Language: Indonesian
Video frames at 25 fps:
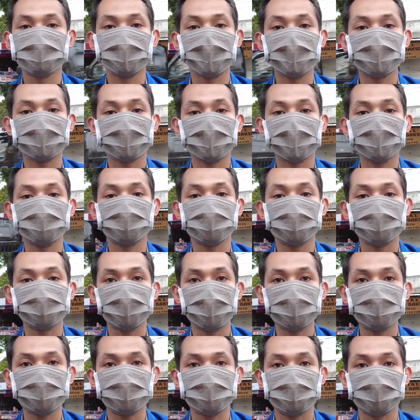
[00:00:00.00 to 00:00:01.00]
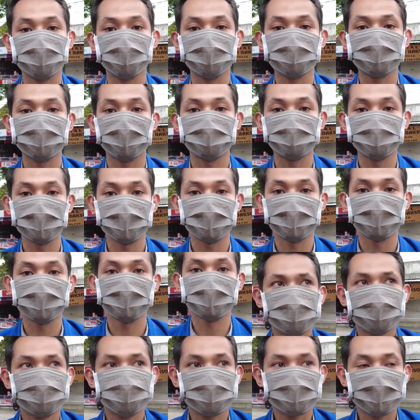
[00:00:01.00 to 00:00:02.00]
depan kantor pos Lebo Jambi.
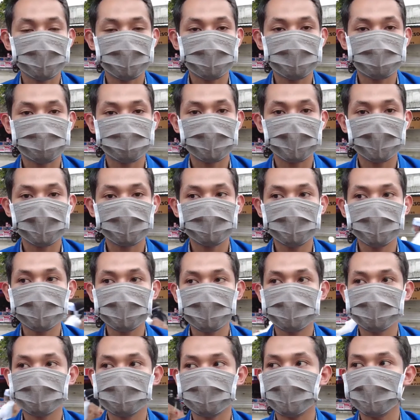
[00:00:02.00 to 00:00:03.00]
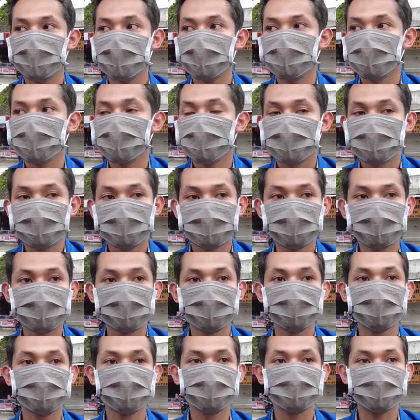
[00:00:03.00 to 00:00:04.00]
Untuk teknis penanganannya kita
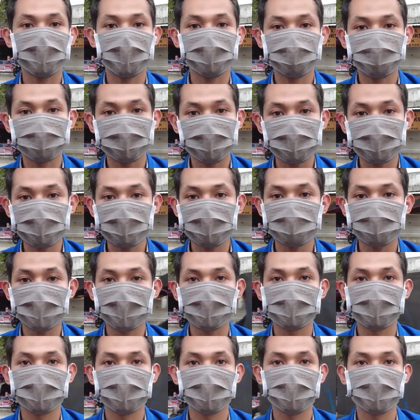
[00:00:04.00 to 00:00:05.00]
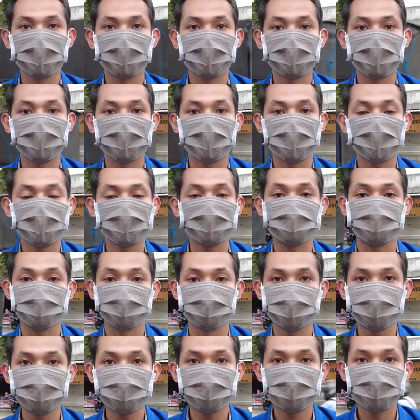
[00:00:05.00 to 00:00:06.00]
disalurkan kepada
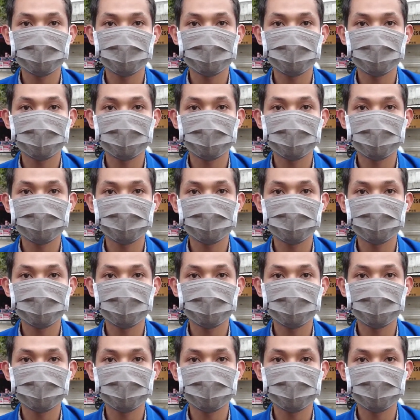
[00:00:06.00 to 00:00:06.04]
ISNU.